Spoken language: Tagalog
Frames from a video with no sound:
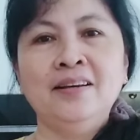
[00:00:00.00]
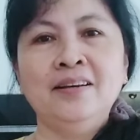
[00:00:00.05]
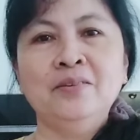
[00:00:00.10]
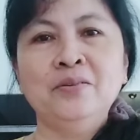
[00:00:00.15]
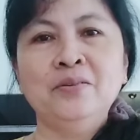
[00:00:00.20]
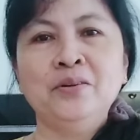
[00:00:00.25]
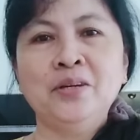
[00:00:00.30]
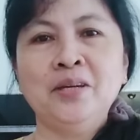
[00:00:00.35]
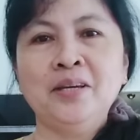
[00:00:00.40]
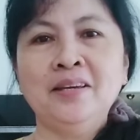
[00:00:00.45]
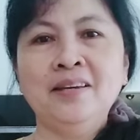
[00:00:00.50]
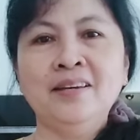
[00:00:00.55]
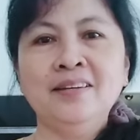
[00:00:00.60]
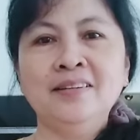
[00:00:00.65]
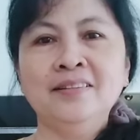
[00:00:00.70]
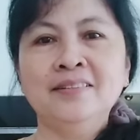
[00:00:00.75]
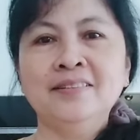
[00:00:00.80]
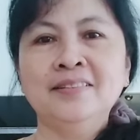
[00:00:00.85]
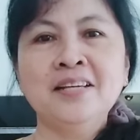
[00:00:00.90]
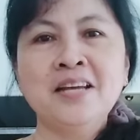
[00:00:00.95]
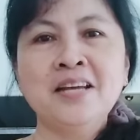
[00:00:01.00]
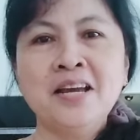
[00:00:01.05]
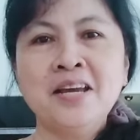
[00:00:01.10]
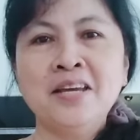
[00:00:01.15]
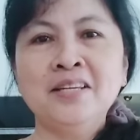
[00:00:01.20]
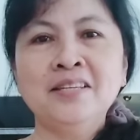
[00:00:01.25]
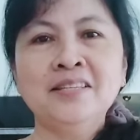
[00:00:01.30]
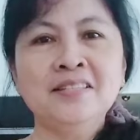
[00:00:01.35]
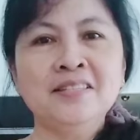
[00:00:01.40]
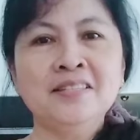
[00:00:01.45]
Okay
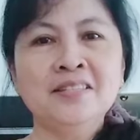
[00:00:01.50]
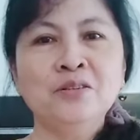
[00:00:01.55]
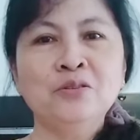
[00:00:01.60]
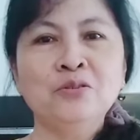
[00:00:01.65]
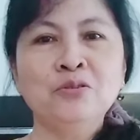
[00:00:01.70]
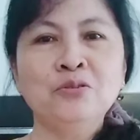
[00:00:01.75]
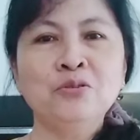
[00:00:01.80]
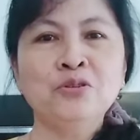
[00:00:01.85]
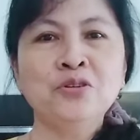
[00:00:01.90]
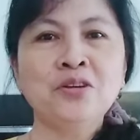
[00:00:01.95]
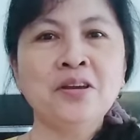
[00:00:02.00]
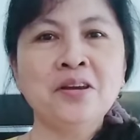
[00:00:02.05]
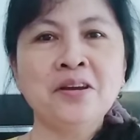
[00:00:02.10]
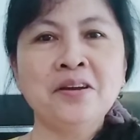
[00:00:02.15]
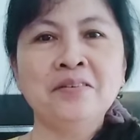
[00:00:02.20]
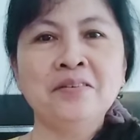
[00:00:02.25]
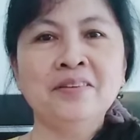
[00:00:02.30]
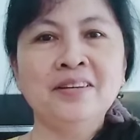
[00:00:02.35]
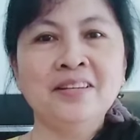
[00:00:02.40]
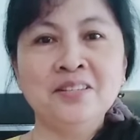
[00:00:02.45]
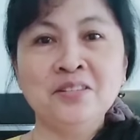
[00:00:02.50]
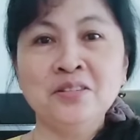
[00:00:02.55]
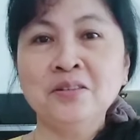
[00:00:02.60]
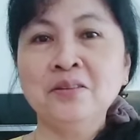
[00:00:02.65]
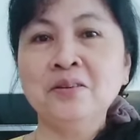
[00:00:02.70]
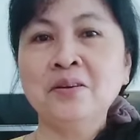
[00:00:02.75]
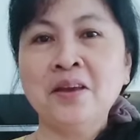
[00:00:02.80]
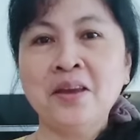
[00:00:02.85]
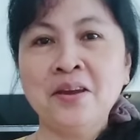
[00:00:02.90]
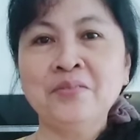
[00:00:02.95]
guys, share is
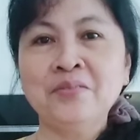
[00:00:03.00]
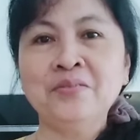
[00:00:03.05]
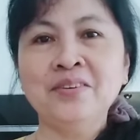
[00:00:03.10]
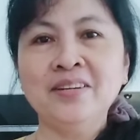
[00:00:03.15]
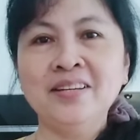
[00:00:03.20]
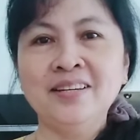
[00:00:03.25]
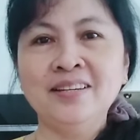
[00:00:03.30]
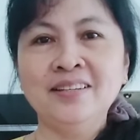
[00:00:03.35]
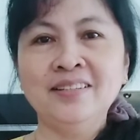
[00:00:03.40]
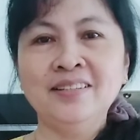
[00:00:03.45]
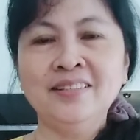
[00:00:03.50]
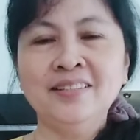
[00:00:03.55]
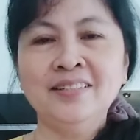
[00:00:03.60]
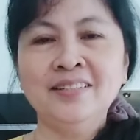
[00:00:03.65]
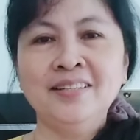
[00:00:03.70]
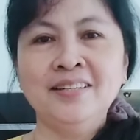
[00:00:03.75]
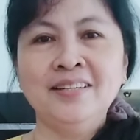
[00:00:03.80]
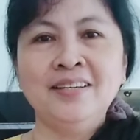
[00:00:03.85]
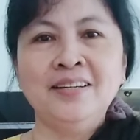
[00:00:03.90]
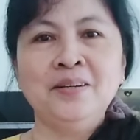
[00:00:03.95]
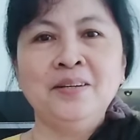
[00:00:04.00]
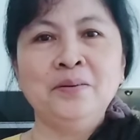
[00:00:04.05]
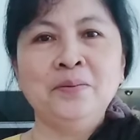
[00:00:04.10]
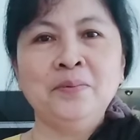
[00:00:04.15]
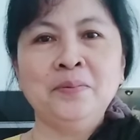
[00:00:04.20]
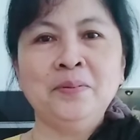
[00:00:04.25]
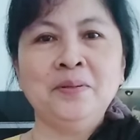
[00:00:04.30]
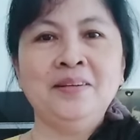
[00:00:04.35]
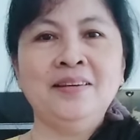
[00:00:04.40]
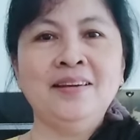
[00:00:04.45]
caring.
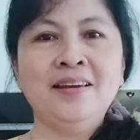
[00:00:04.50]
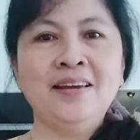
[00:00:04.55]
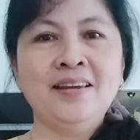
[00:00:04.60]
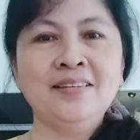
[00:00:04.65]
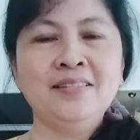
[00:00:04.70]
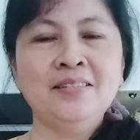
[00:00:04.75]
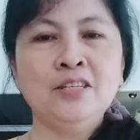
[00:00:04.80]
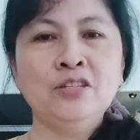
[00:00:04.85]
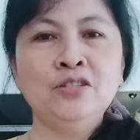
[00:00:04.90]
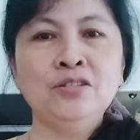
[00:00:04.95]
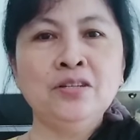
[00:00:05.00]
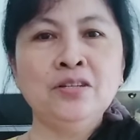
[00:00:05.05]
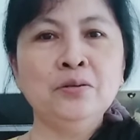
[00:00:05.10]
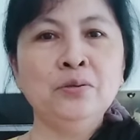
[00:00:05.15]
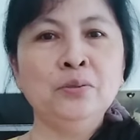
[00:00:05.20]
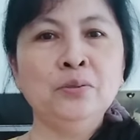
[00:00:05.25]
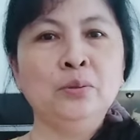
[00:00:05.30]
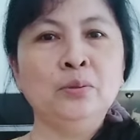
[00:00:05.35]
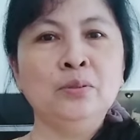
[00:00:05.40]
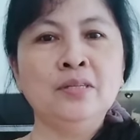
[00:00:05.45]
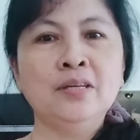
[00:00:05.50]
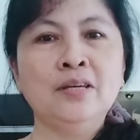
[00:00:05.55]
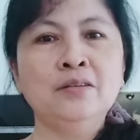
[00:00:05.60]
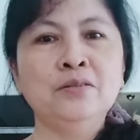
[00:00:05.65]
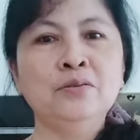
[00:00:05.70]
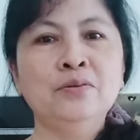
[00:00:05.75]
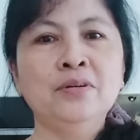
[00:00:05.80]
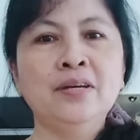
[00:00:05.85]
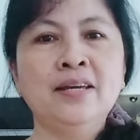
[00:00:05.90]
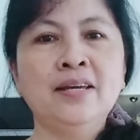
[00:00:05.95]
Okay guys, i-share ko to sa
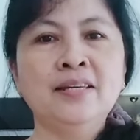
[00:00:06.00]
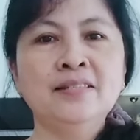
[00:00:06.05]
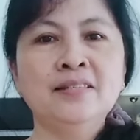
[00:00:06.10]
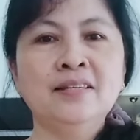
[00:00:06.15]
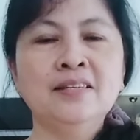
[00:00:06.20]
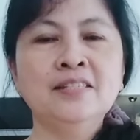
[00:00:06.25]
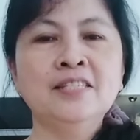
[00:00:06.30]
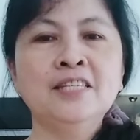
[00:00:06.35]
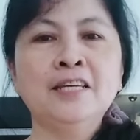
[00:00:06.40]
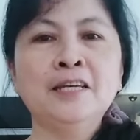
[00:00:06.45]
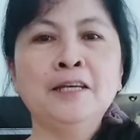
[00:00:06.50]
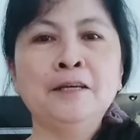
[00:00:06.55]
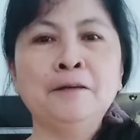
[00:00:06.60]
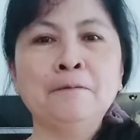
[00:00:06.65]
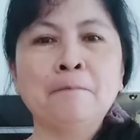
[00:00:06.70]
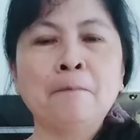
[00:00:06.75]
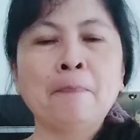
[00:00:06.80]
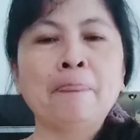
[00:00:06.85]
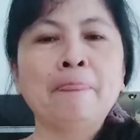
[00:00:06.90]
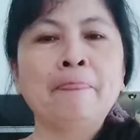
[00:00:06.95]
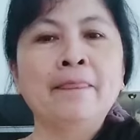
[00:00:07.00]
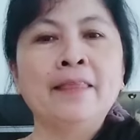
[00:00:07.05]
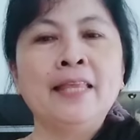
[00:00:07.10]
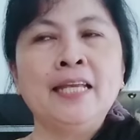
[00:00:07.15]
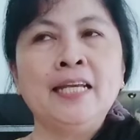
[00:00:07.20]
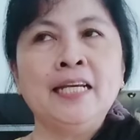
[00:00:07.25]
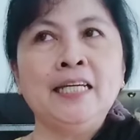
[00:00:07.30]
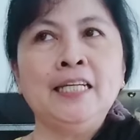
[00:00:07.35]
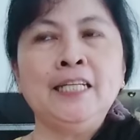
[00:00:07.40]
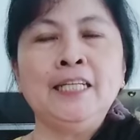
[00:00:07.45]
inyo guys kasi
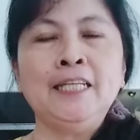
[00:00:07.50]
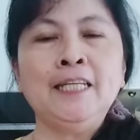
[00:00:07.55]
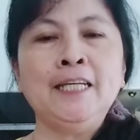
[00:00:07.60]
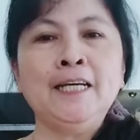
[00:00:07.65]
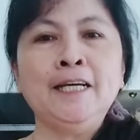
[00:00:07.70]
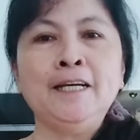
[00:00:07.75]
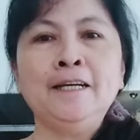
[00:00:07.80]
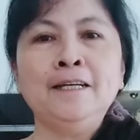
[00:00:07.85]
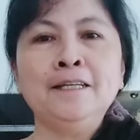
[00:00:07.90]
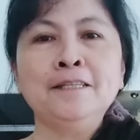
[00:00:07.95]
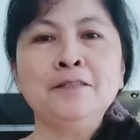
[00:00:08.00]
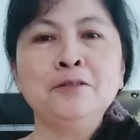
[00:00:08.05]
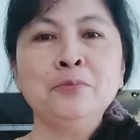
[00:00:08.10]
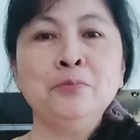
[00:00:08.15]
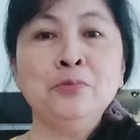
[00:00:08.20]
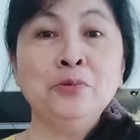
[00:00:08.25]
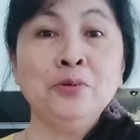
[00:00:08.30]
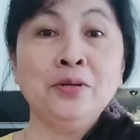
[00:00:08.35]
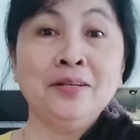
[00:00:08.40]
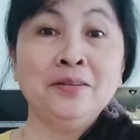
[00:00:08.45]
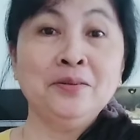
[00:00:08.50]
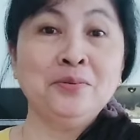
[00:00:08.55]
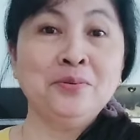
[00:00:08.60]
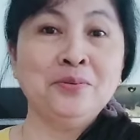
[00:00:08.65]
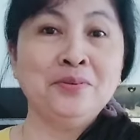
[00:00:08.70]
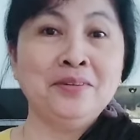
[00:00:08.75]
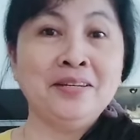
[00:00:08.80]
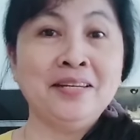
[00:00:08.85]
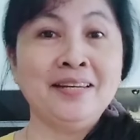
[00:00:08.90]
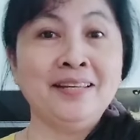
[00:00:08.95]
nasubukan ko
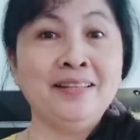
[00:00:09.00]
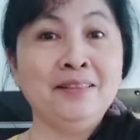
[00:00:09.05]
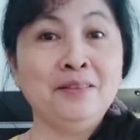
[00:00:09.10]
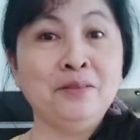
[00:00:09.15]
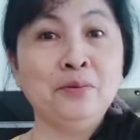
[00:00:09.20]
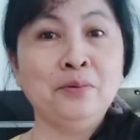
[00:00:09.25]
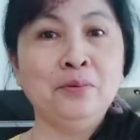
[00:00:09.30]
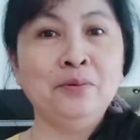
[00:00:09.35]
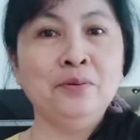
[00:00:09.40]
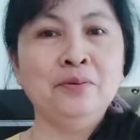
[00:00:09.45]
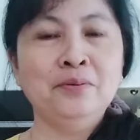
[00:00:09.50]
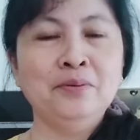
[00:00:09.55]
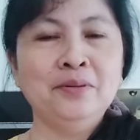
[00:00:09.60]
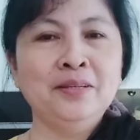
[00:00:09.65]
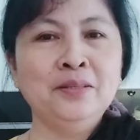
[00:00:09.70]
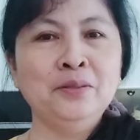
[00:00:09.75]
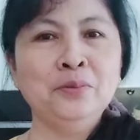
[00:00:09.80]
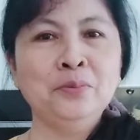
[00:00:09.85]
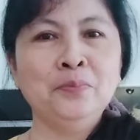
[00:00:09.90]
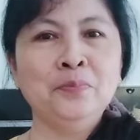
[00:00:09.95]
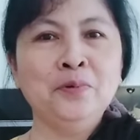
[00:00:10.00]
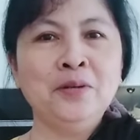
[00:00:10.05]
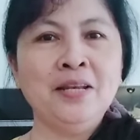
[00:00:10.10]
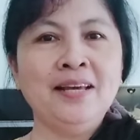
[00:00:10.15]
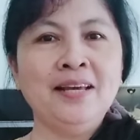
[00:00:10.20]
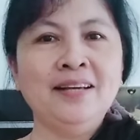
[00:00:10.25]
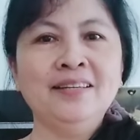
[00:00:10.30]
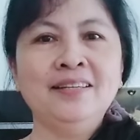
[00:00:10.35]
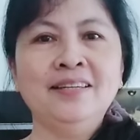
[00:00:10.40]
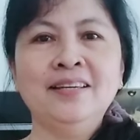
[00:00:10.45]
na rin to. Ito po
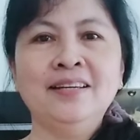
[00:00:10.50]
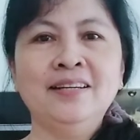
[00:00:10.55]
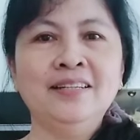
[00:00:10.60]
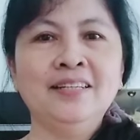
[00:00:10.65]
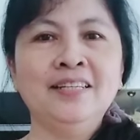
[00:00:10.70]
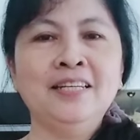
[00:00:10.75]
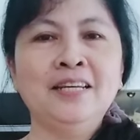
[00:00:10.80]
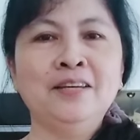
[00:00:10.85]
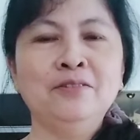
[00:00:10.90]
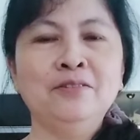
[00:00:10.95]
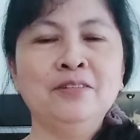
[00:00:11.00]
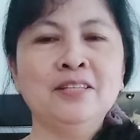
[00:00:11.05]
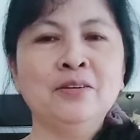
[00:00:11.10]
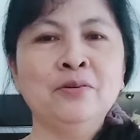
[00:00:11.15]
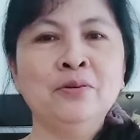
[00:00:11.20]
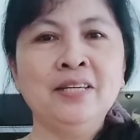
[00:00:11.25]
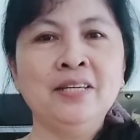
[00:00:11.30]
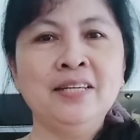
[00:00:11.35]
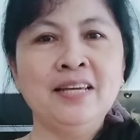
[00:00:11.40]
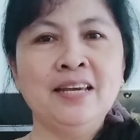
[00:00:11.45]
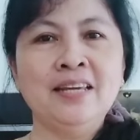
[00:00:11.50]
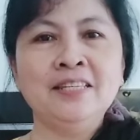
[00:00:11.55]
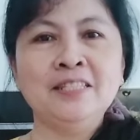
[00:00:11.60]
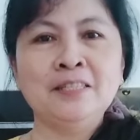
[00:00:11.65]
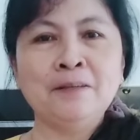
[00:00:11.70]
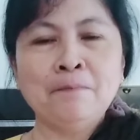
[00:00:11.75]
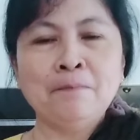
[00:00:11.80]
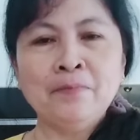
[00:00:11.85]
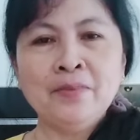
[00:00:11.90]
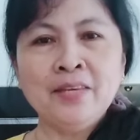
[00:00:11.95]
lagi ang inanas. Okay guys,
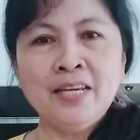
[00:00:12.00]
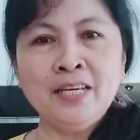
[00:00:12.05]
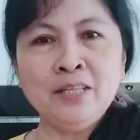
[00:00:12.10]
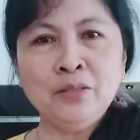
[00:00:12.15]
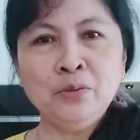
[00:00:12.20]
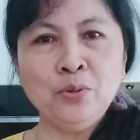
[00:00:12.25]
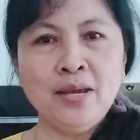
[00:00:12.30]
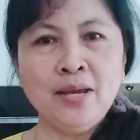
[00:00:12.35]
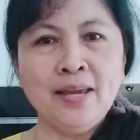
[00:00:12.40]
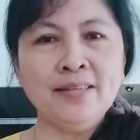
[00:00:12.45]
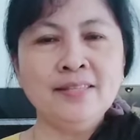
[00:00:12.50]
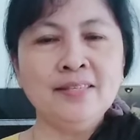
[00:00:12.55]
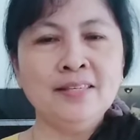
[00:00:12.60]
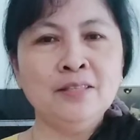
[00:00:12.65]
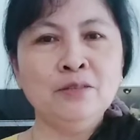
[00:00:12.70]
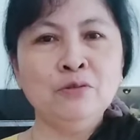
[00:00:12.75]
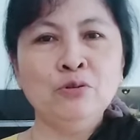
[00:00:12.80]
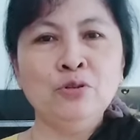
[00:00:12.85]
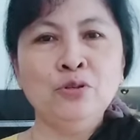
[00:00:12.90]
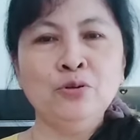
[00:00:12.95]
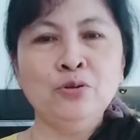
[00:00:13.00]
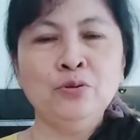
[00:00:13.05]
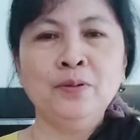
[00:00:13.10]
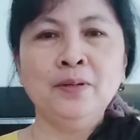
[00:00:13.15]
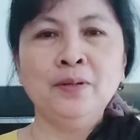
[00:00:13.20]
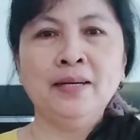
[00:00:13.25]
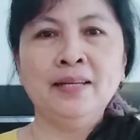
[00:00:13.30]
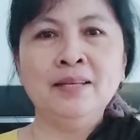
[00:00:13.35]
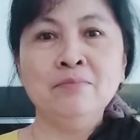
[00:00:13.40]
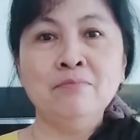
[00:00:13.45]
ito guys, ito
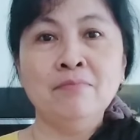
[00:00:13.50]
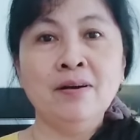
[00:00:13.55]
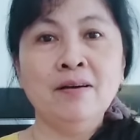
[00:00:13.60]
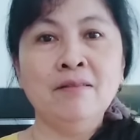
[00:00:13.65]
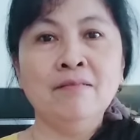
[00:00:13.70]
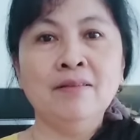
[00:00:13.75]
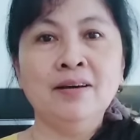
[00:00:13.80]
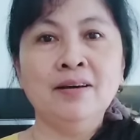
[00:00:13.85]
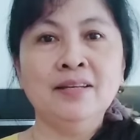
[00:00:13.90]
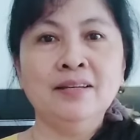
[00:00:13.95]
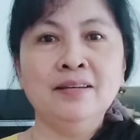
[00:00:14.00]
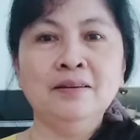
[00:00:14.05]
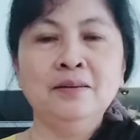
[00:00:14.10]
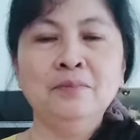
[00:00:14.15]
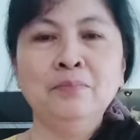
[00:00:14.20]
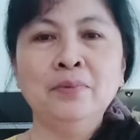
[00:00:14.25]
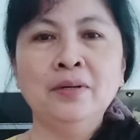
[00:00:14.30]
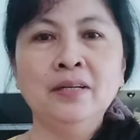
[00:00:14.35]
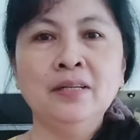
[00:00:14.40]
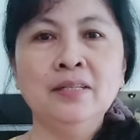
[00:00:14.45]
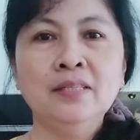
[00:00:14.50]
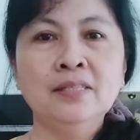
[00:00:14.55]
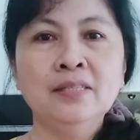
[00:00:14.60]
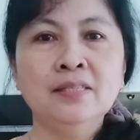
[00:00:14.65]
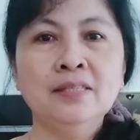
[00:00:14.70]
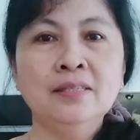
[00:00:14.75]
yung halimbawa na pag